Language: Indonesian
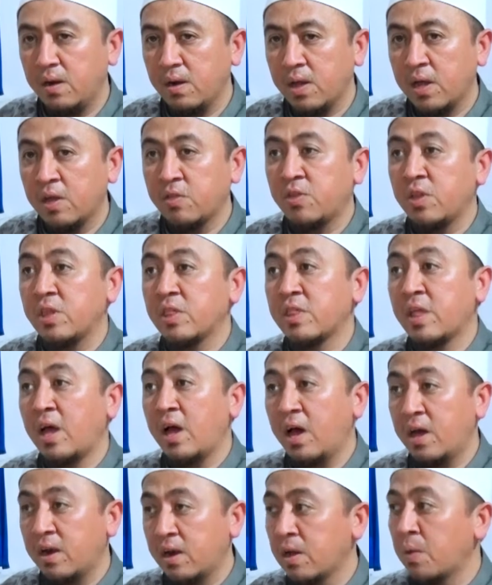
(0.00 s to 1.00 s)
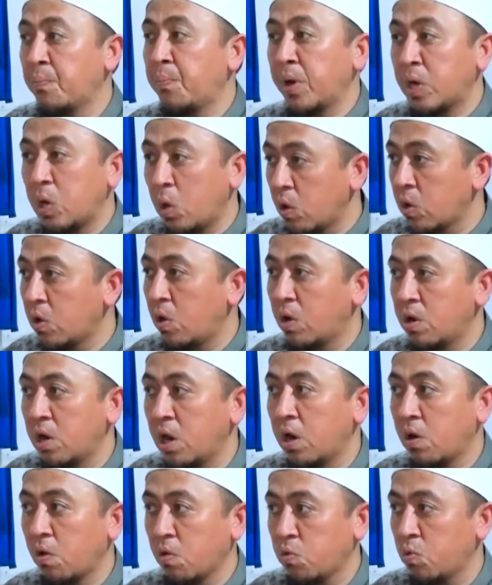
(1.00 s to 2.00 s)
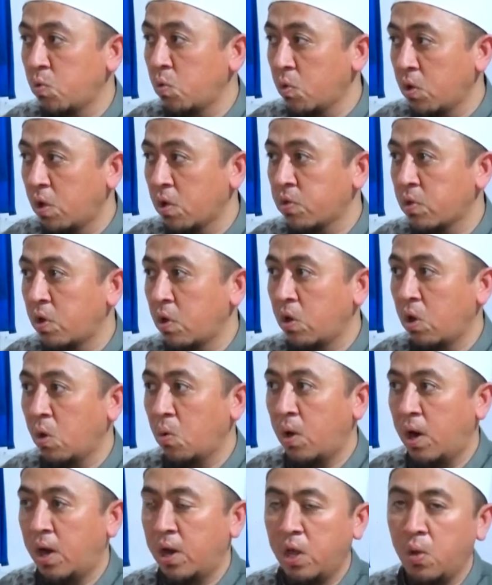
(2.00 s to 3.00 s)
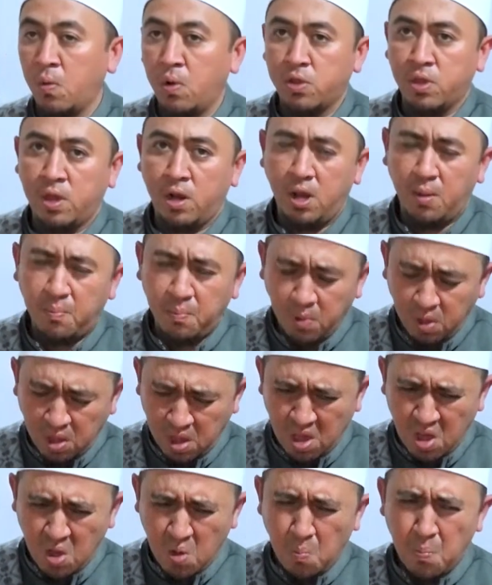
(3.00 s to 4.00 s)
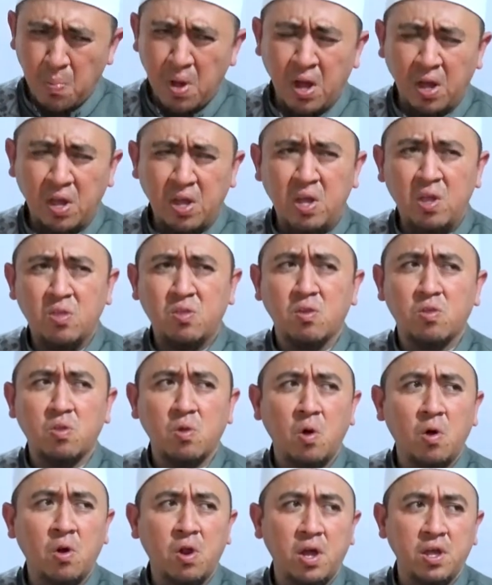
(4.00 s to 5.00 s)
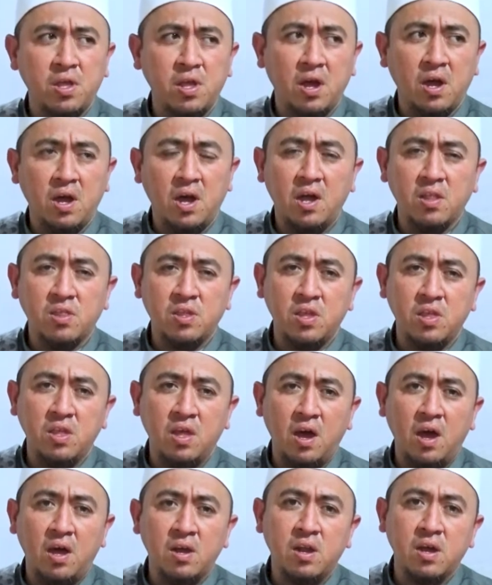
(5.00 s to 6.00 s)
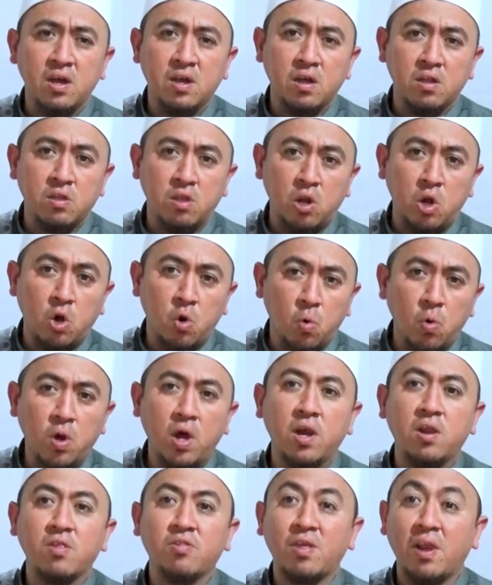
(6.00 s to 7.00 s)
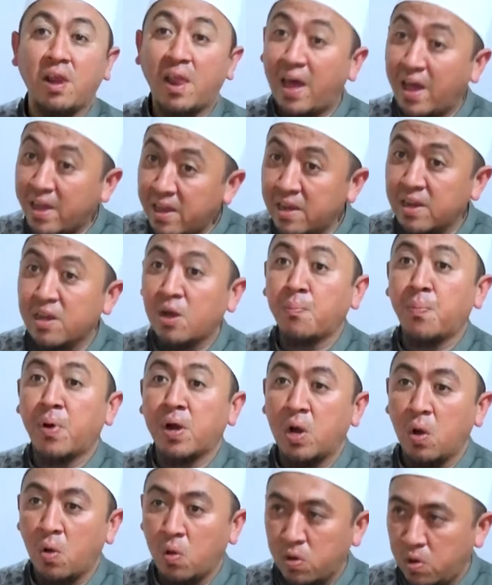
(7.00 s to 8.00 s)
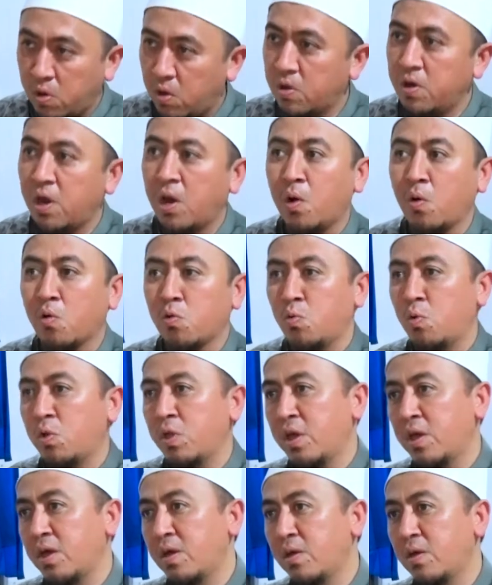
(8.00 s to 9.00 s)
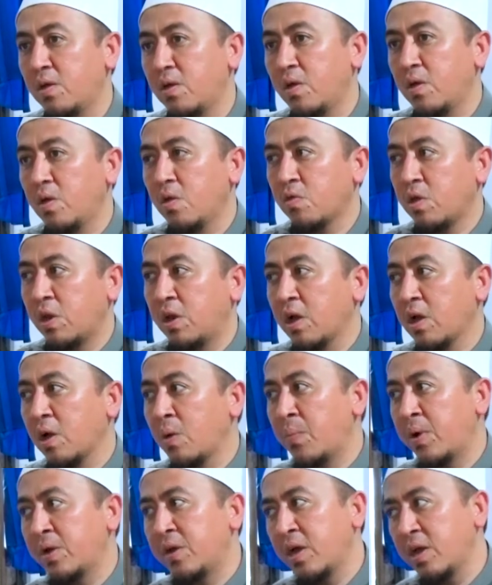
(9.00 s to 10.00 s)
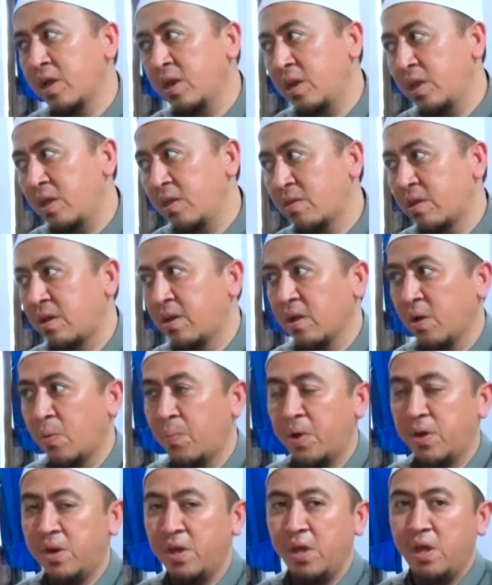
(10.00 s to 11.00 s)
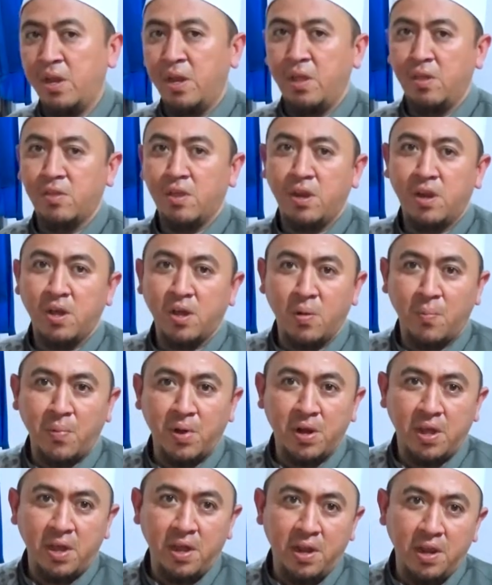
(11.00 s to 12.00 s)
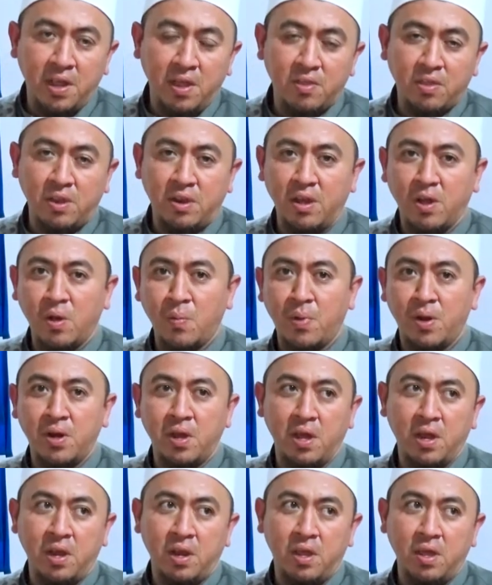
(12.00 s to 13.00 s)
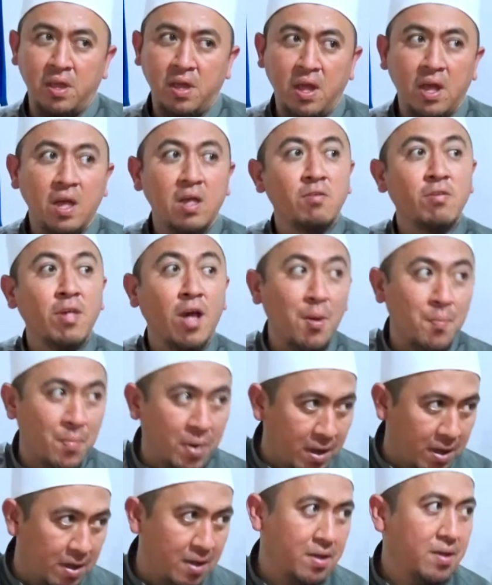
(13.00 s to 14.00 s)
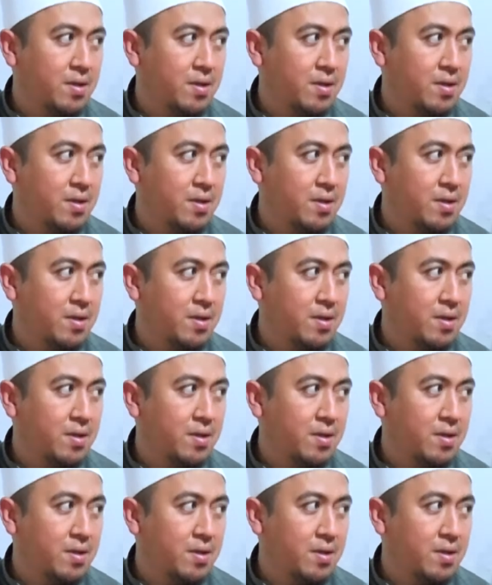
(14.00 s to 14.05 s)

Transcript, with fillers: kecintaan kepada Allah dan Rasulullah sallallahu alaihi wasallam bagi seseorang yang hatinya ada kecenderungan selain kepada Allah dan Rasulnya senang kepada ini, senang kepada ini, senang kepada ini, senang kepada ini. Sama.